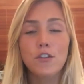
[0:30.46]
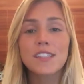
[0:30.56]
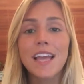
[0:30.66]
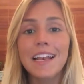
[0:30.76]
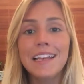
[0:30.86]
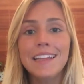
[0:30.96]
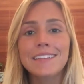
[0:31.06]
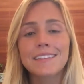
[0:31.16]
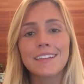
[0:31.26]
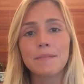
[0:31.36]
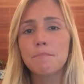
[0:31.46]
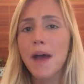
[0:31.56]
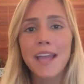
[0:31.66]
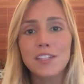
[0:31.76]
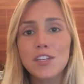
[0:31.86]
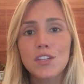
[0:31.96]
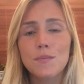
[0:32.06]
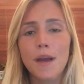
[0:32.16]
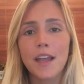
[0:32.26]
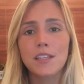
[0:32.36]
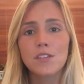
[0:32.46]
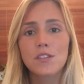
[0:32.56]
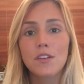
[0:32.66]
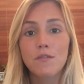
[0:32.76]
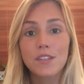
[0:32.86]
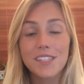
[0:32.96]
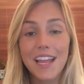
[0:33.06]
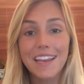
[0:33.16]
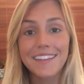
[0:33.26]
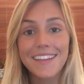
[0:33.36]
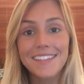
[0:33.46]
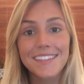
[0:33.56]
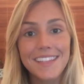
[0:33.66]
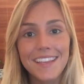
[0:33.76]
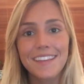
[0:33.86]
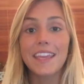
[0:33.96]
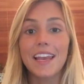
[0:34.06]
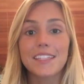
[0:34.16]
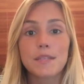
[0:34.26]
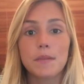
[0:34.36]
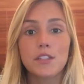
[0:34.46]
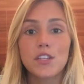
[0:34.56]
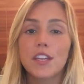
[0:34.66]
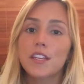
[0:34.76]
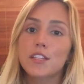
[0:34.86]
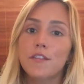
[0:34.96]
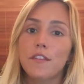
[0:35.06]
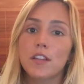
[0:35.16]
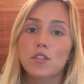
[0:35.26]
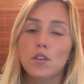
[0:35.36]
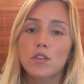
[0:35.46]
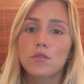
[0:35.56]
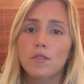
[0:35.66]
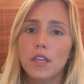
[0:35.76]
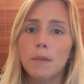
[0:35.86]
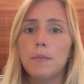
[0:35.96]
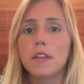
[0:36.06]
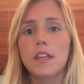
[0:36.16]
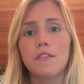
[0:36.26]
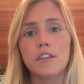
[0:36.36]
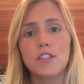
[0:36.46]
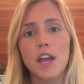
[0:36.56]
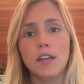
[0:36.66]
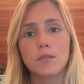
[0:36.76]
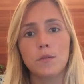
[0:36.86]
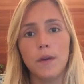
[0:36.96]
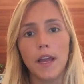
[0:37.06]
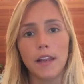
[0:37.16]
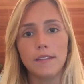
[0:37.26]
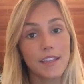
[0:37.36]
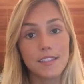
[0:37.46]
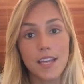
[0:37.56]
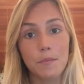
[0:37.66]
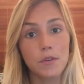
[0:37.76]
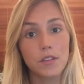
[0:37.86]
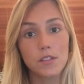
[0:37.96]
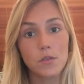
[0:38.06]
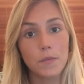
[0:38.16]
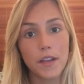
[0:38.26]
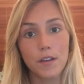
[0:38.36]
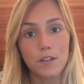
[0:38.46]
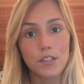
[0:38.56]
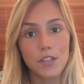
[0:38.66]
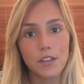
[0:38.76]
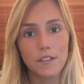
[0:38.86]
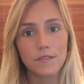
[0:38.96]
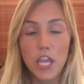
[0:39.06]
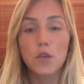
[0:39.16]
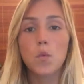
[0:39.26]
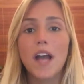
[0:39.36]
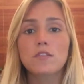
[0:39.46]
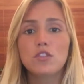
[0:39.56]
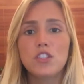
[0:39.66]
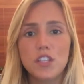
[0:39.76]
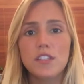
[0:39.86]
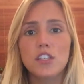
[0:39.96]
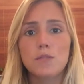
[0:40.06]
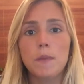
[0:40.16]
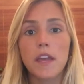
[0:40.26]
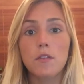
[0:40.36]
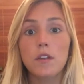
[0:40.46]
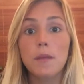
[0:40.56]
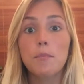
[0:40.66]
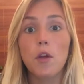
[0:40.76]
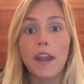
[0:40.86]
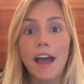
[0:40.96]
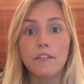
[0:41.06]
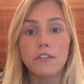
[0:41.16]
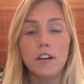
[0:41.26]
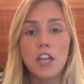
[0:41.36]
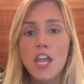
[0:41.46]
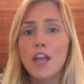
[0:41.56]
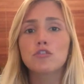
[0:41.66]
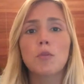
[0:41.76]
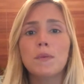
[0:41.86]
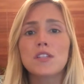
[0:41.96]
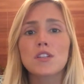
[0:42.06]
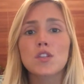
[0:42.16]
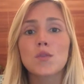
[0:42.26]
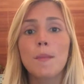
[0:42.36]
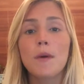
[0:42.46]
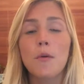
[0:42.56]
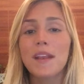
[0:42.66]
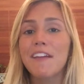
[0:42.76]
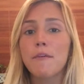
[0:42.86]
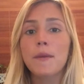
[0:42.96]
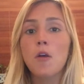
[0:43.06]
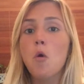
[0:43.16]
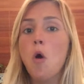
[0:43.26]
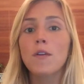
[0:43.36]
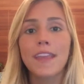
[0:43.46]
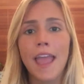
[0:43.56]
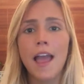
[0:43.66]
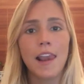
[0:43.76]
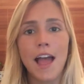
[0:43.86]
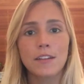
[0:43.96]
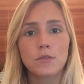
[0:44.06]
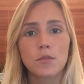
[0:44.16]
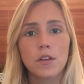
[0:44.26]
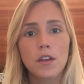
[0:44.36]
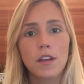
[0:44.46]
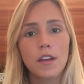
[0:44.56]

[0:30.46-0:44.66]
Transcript: Você é linda, mais que demais. Você é linda sim. E ela se mantinha nas reflexões do que poderia haver de errado com ela. Quem sabe eu ainda sou uma garotinha. E num ato de desespero, implorava: Eu tô pedindo a sua mão, me leva para qualquer lado